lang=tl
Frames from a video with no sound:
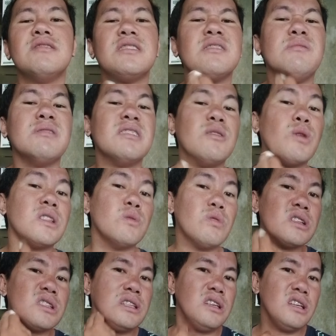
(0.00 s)
So,
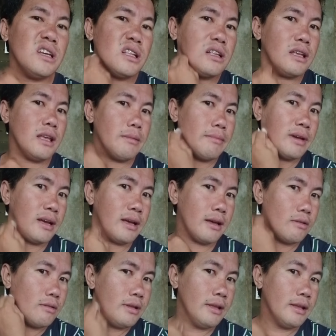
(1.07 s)
ugat-ugat ninyo kaya mga
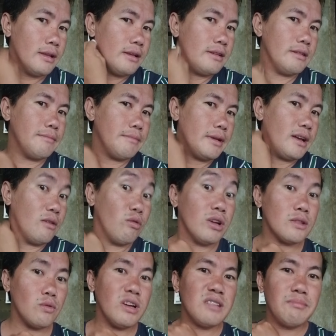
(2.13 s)
mga
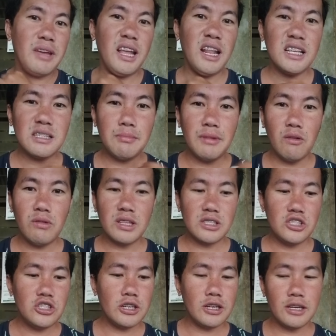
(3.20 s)
ugat-ugat, mahilig sa mga ugat
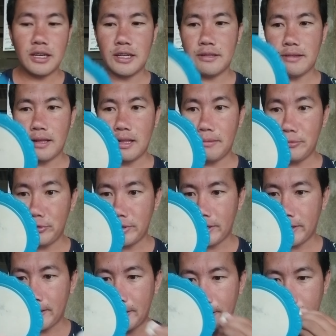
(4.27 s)
dyan. Alam niyo na
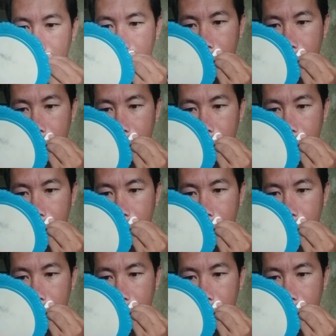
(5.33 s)
ha.